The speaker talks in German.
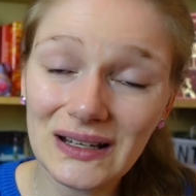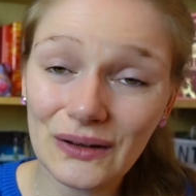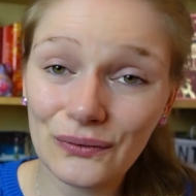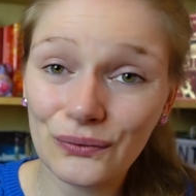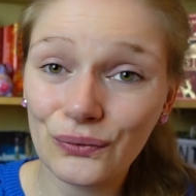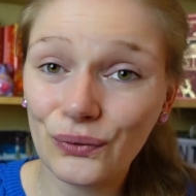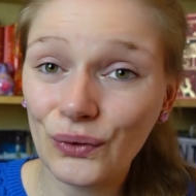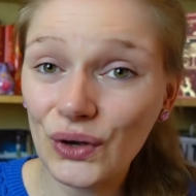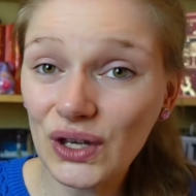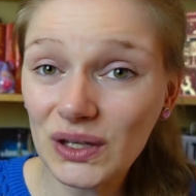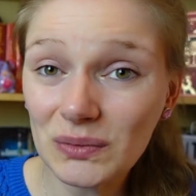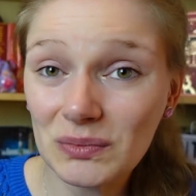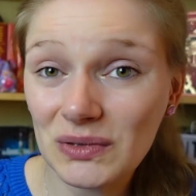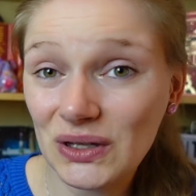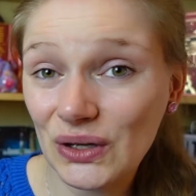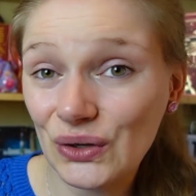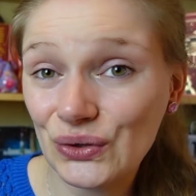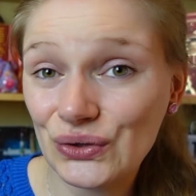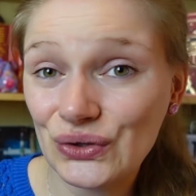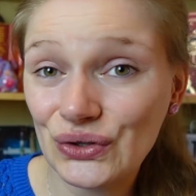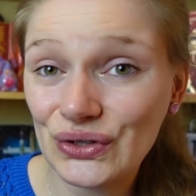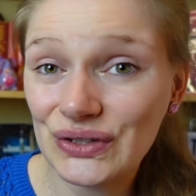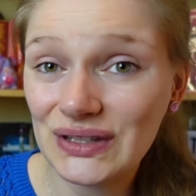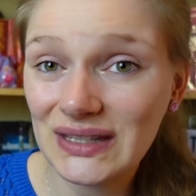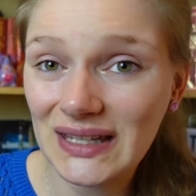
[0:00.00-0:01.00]
Da freue ich mich auch
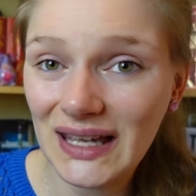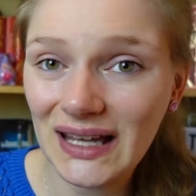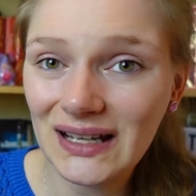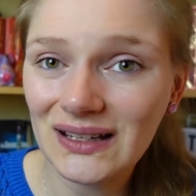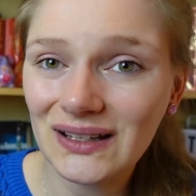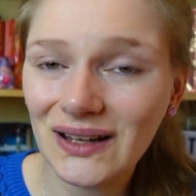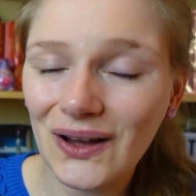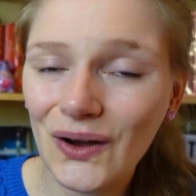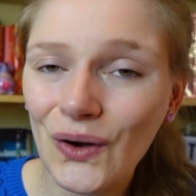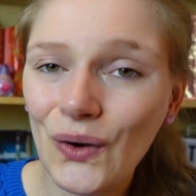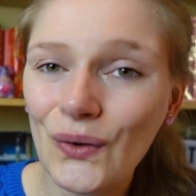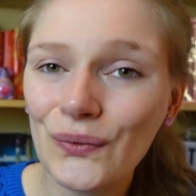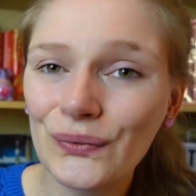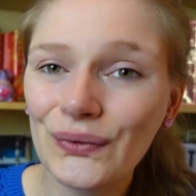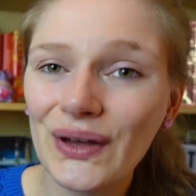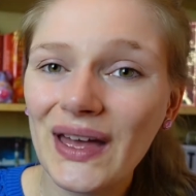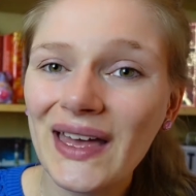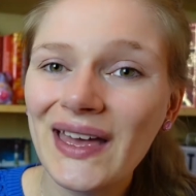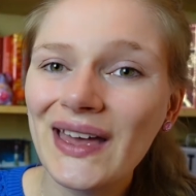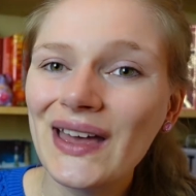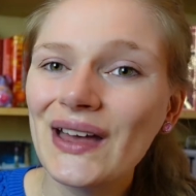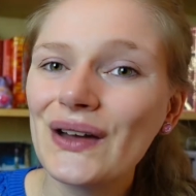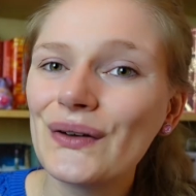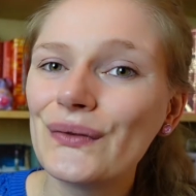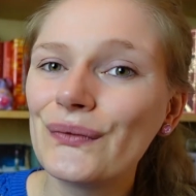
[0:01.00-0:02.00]
schon sehr drauf,
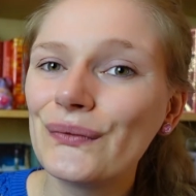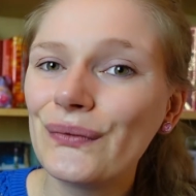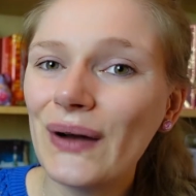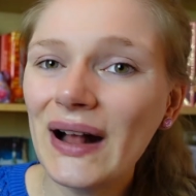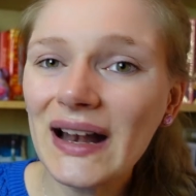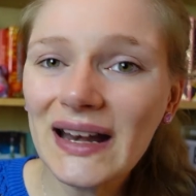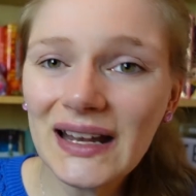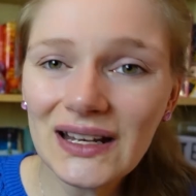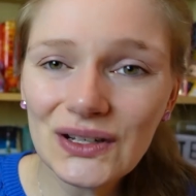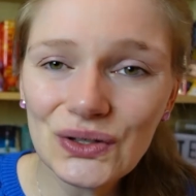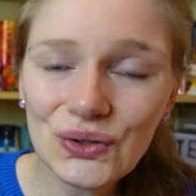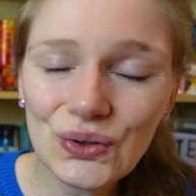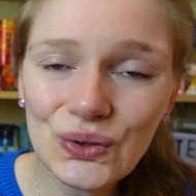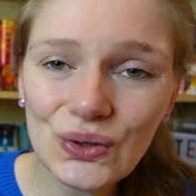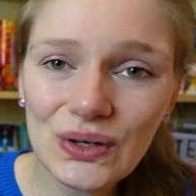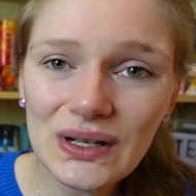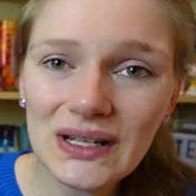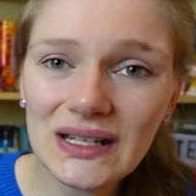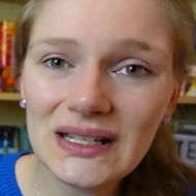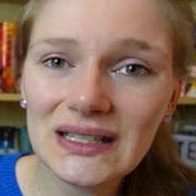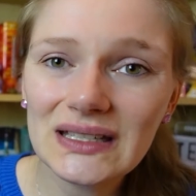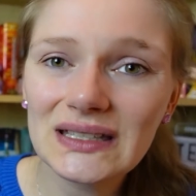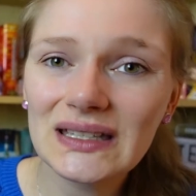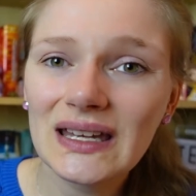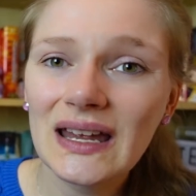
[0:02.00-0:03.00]
weil
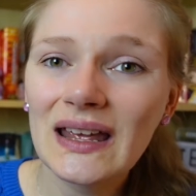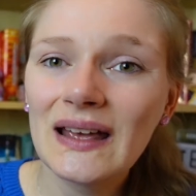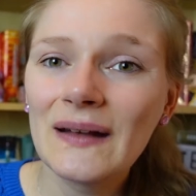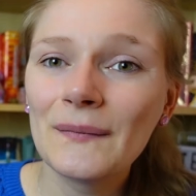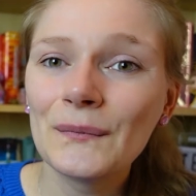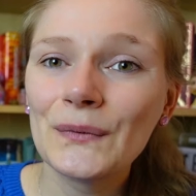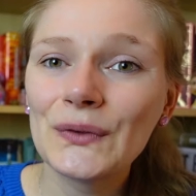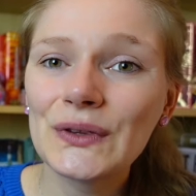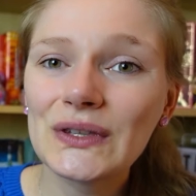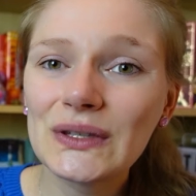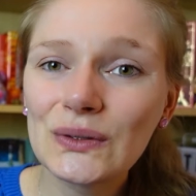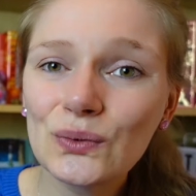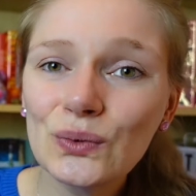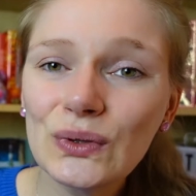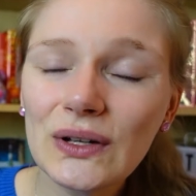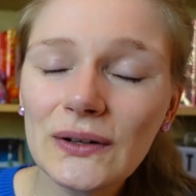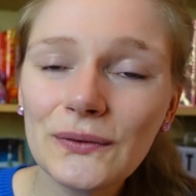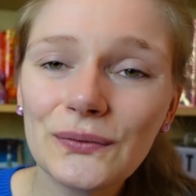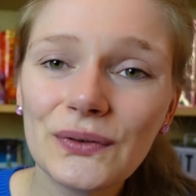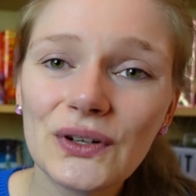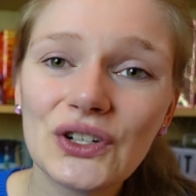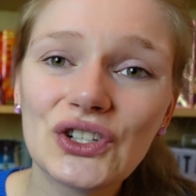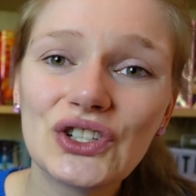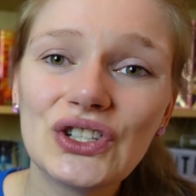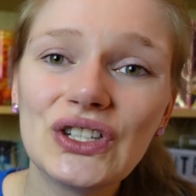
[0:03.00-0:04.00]
natürlich zu
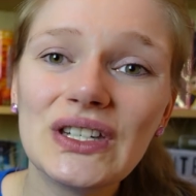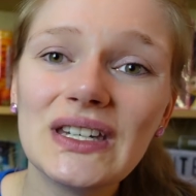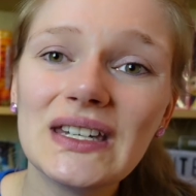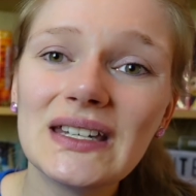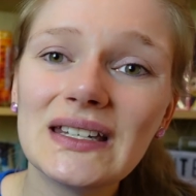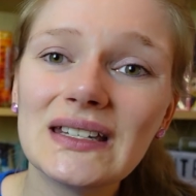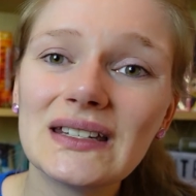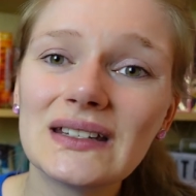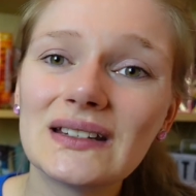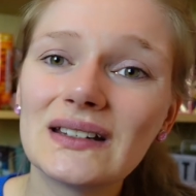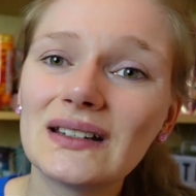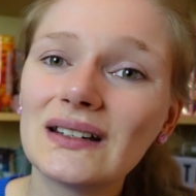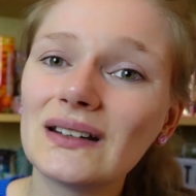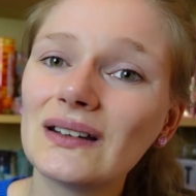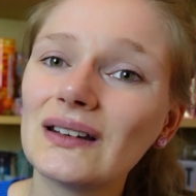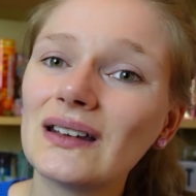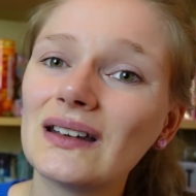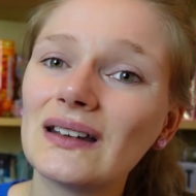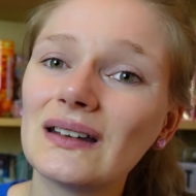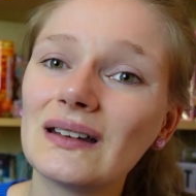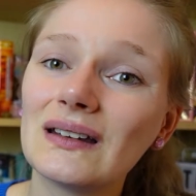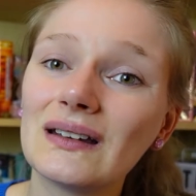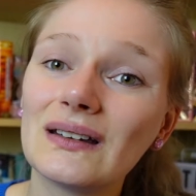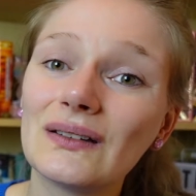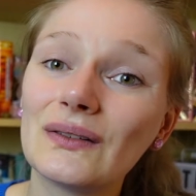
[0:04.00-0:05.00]
den
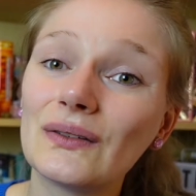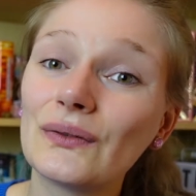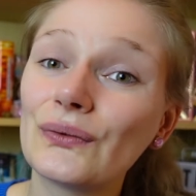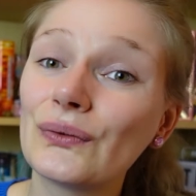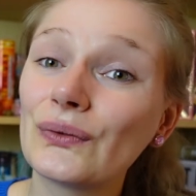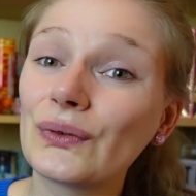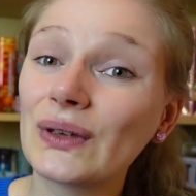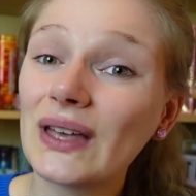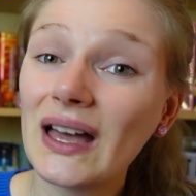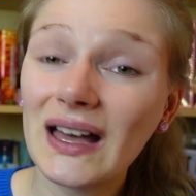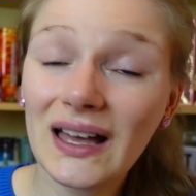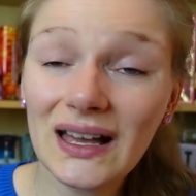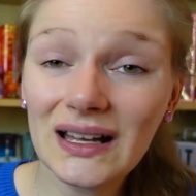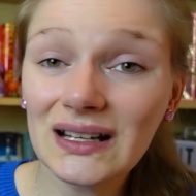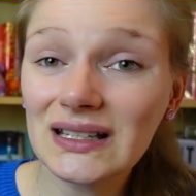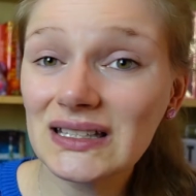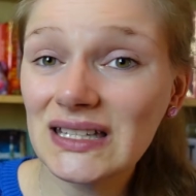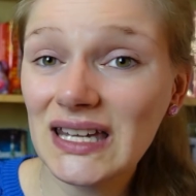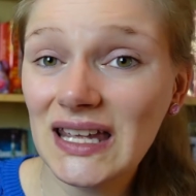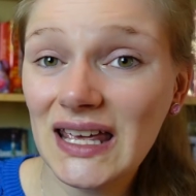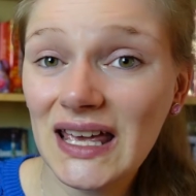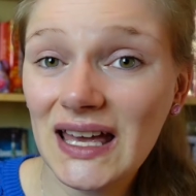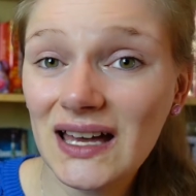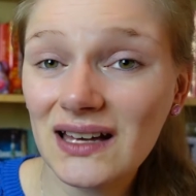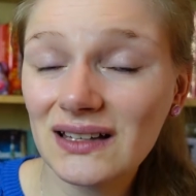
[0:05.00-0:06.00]
verschiedenen
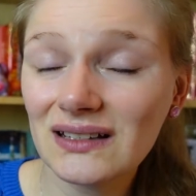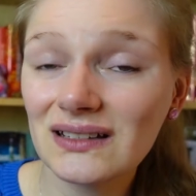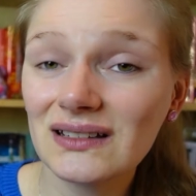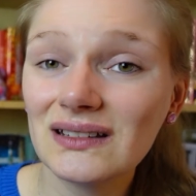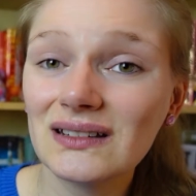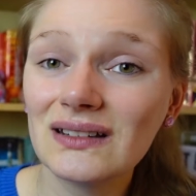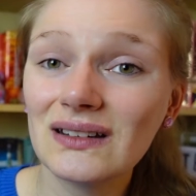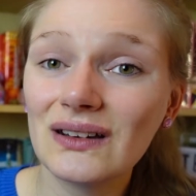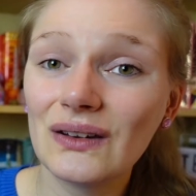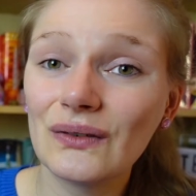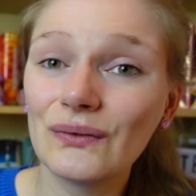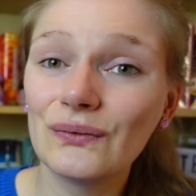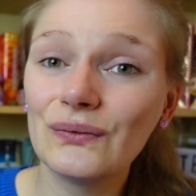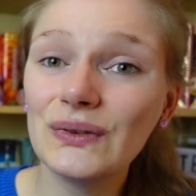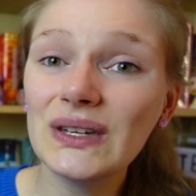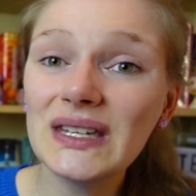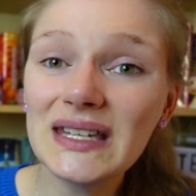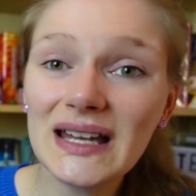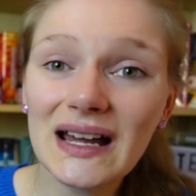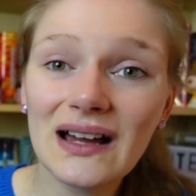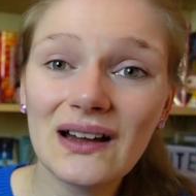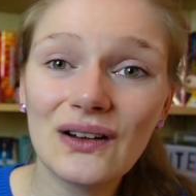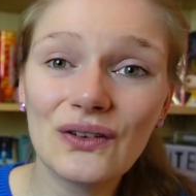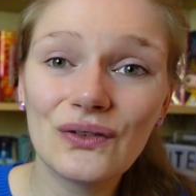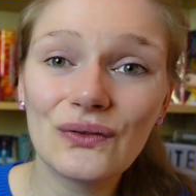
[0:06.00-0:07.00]
Charakteren
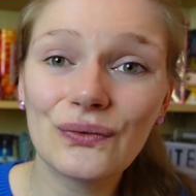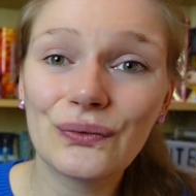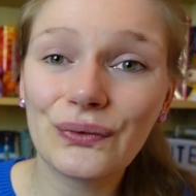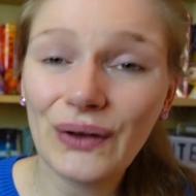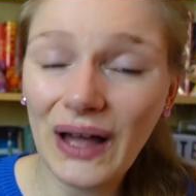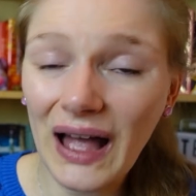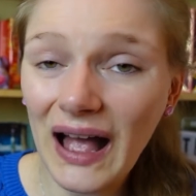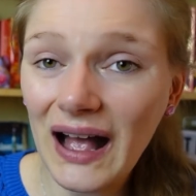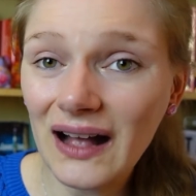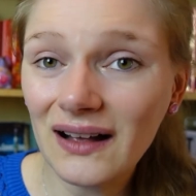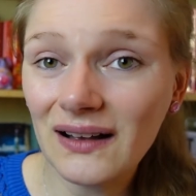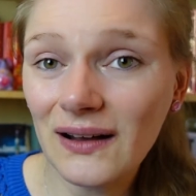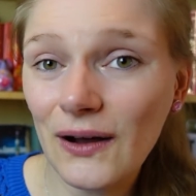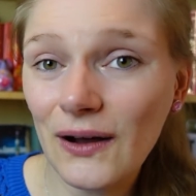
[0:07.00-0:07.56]
wieder Fragen